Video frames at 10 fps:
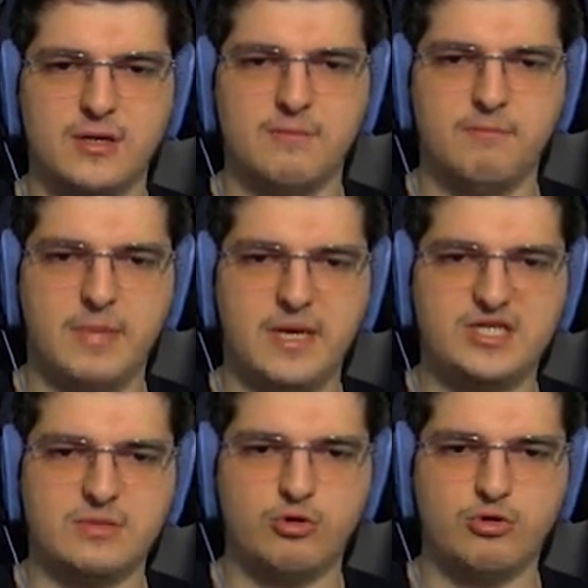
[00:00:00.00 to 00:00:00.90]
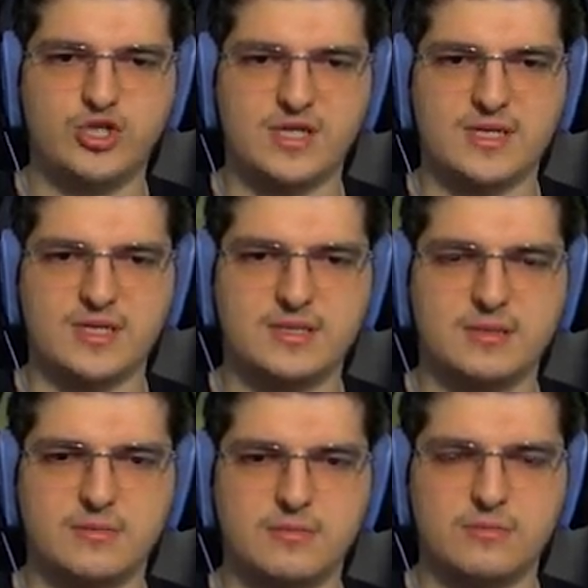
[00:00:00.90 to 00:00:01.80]
5 yıl boyunca yeter.
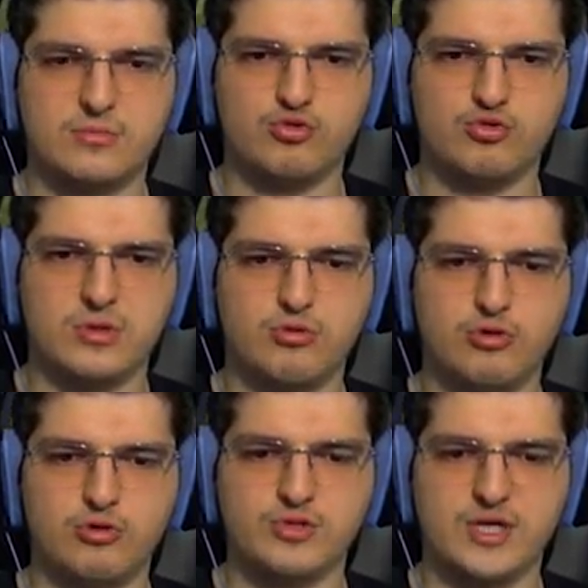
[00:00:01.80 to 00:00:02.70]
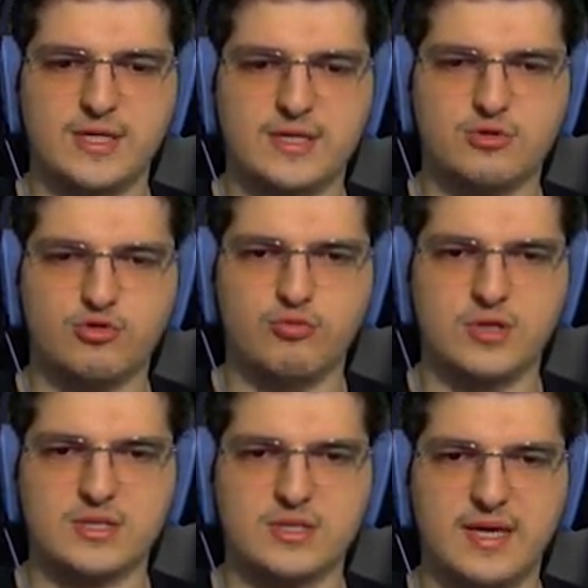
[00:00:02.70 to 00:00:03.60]
Şurada bulduğum şeyler,
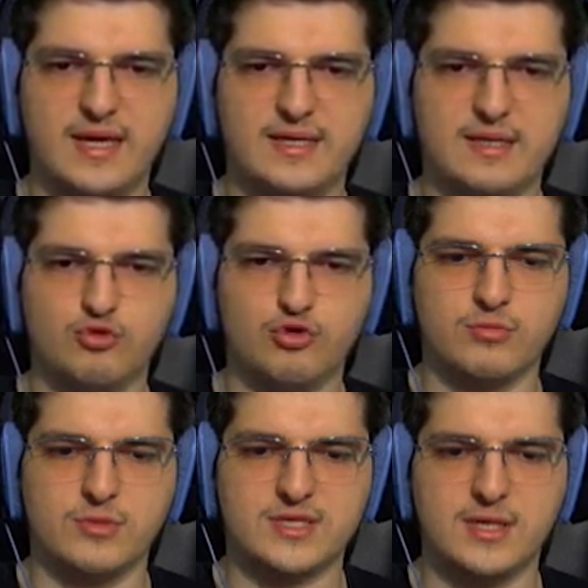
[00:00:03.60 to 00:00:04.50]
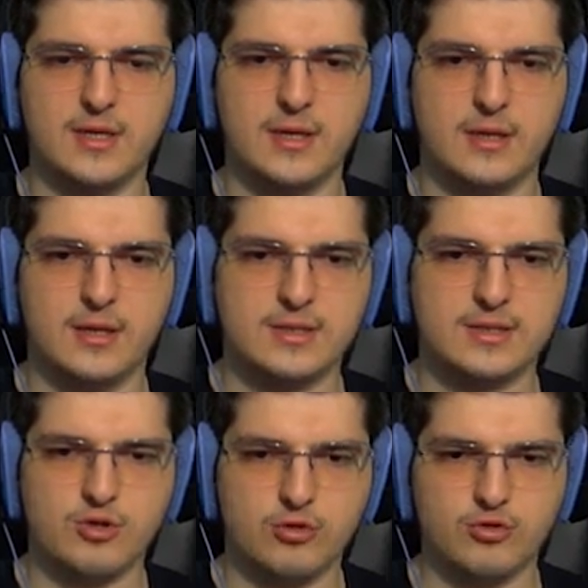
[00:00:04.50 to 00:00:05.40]
tohumlar, ektiğim tohumlar.
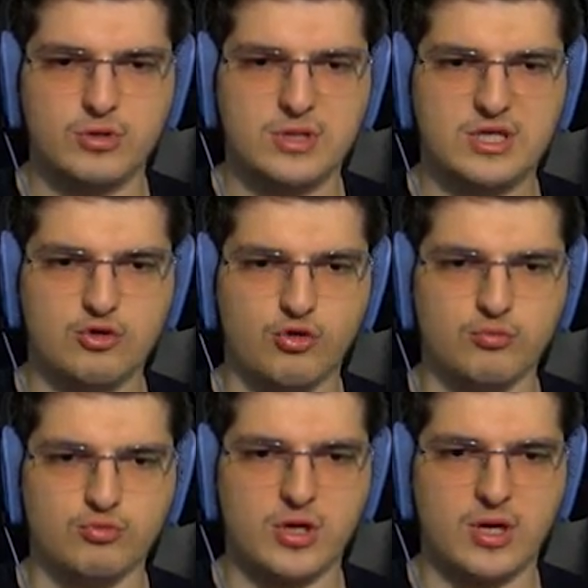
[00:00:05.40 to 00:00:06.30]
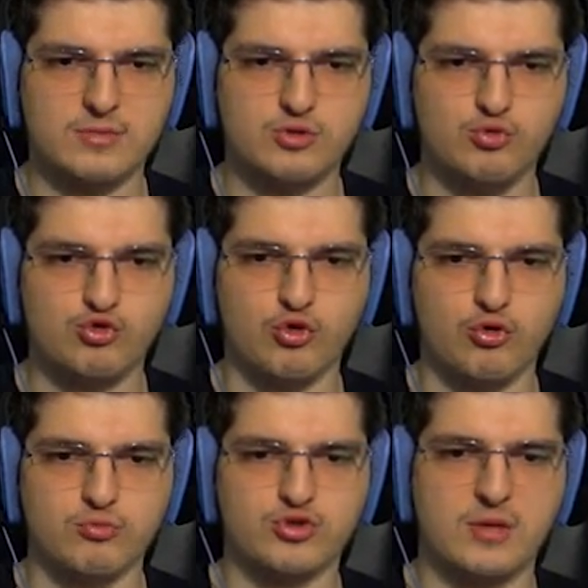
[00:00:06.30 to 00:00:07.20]
Son iki tohumumuz kalmış, üç
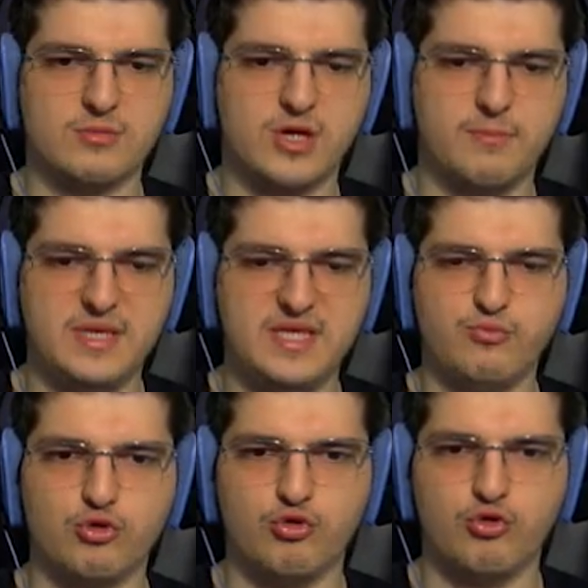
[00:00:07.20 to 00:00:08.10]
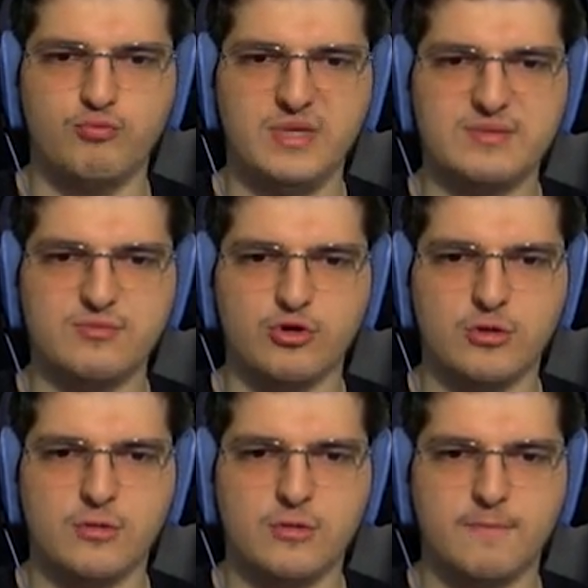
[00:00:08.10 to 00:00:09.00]
tohumumuz kalmış. Abi bitmiyor, tohum bitmiyor.
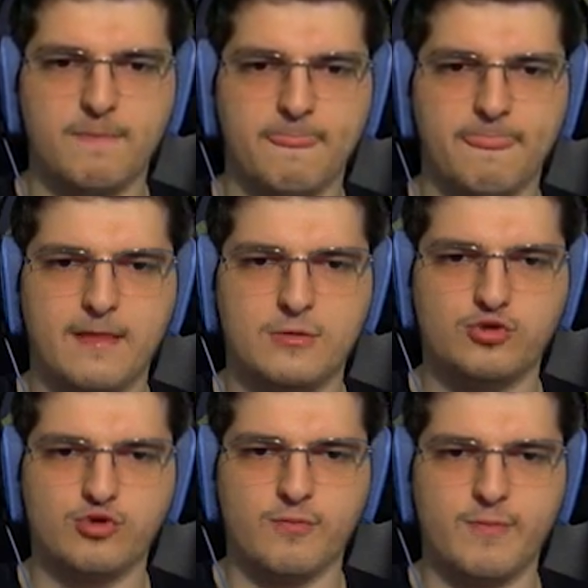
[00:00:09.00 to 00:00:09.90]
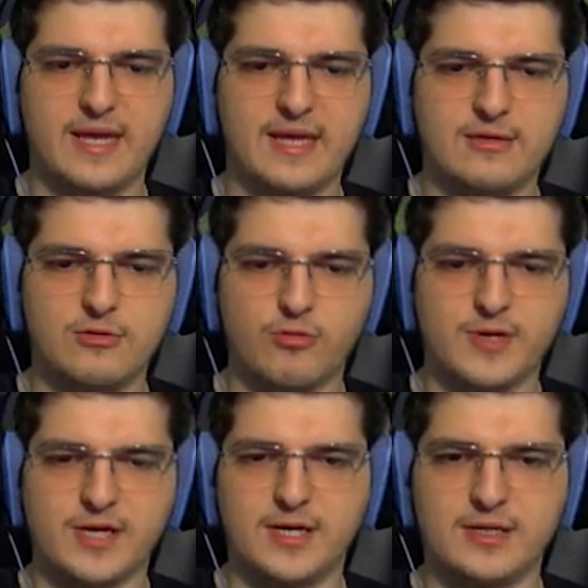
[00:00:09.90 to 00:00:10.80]
Çok bereketli
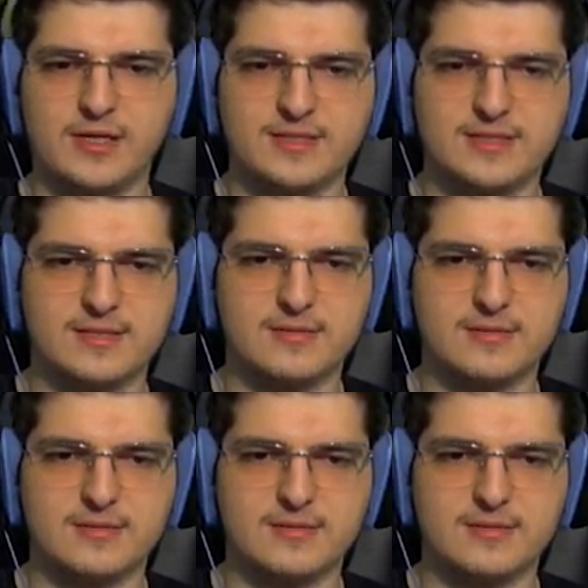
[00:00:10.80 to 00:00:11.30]
topraklardayız.